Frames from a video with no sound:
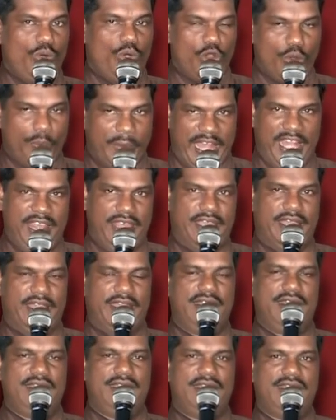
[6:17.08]
ஒரு
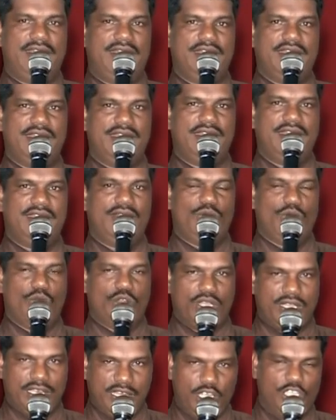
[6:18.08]
மனிதன்
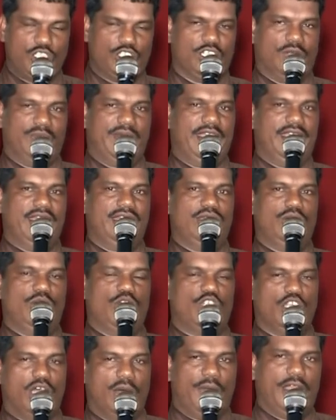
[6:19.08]
ஒரு கிறிஸ்தவன்
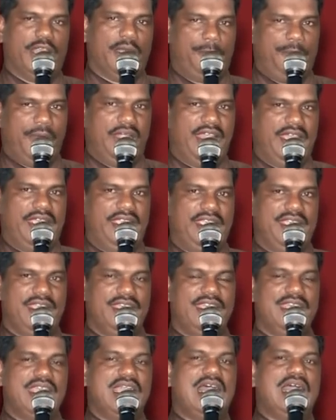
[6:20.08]
ஒரு தேவனுடைய பிள்ளை
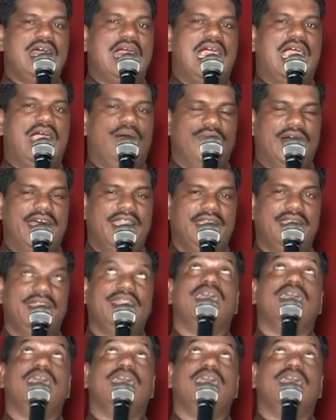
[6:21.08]
அவன்